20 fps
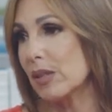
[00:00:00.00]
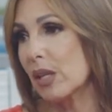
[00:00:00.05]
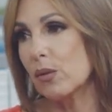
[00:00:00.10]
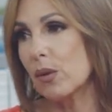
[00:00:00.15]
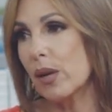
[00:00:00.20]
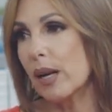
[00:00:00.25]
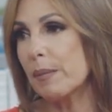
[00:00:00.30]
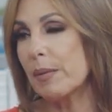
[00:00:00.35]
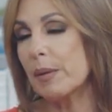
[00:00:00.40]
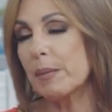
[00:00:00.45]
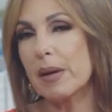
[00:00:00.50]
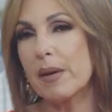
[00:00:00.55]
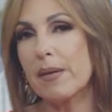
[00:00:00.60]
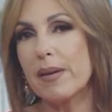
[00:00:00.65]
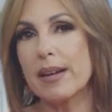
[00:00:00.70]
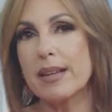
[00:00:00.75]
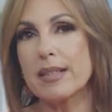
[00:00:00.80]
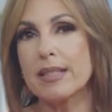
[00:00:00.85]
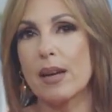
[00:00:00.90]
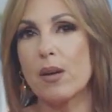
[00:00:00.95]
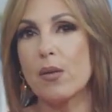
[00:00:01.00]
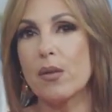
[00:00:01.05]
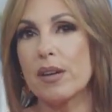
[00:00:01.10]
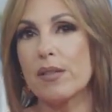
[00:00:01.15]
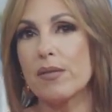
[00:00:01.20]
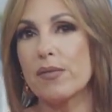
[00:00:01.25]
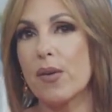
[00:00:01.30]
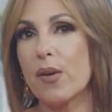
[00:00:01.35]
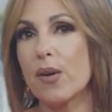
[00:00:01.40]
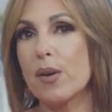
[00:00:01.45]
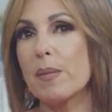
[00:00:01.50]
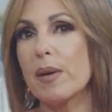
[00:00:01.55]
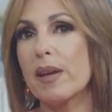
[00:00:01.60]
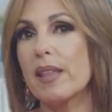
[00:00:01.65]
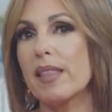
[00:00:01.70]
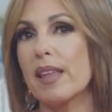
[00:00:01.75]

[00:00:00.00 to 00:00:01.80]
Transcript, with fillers: no es la primera vez que sale un informe